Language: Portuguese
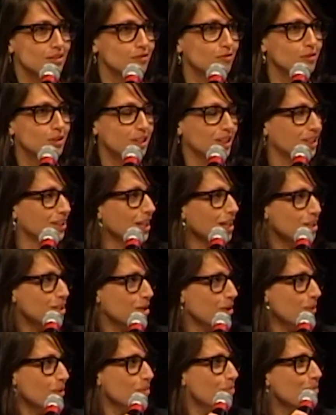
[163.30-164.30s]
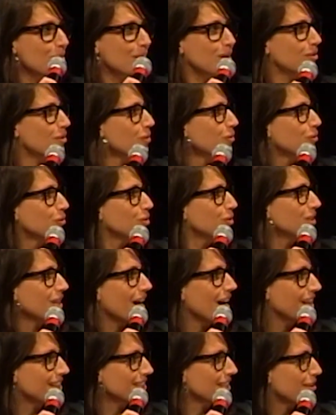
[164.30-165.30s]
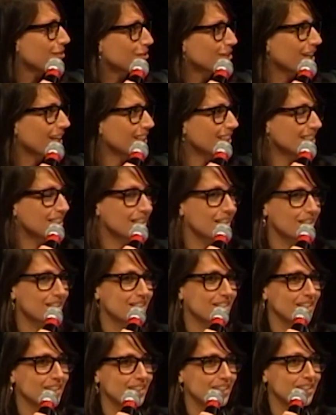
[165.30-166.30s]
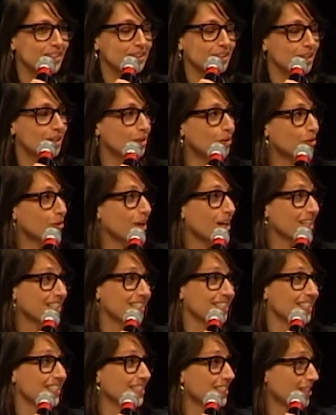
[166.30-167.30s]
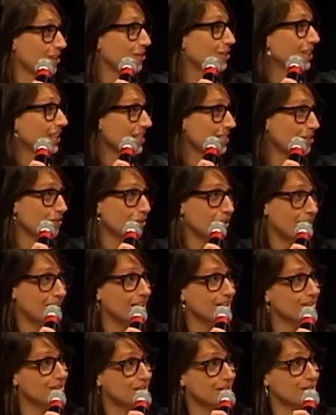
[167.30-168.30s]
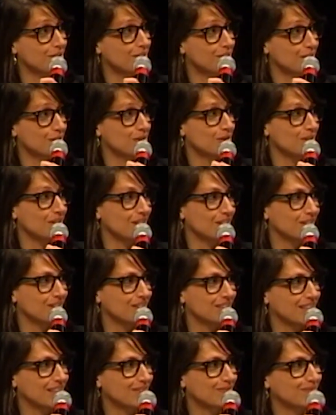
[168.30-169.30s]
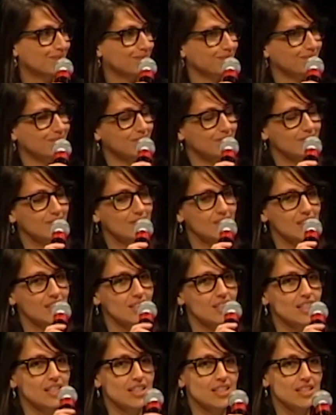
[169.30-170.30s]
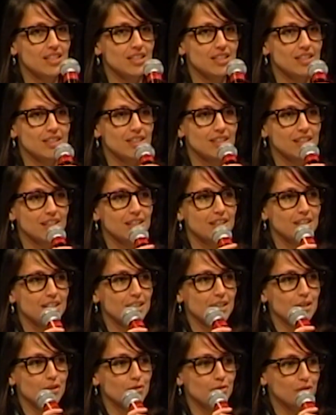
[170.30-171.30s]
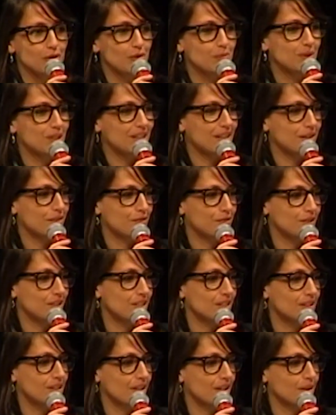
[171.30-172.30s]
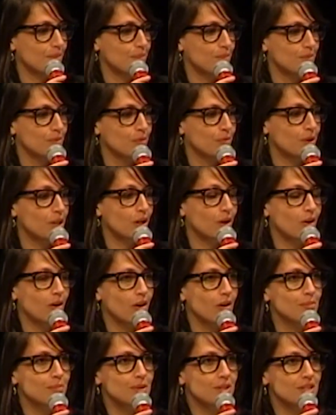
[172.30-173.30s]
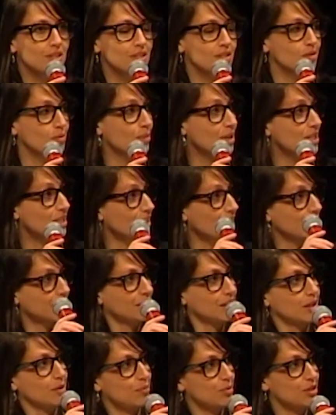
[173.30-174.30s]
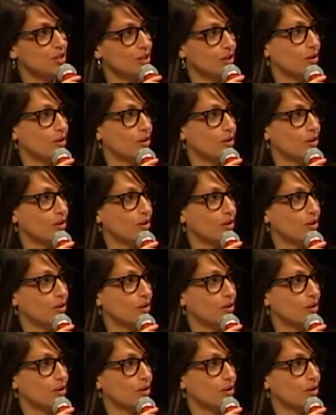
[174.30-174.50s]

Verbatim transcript: vou tentar achar um emprego em algum lugar, sabe, o que é que seja. entrei no Craigslist, que é o classificado lá dos Estados Unidos, né? E fui numa entrevista, era num e-commerce, uma startup de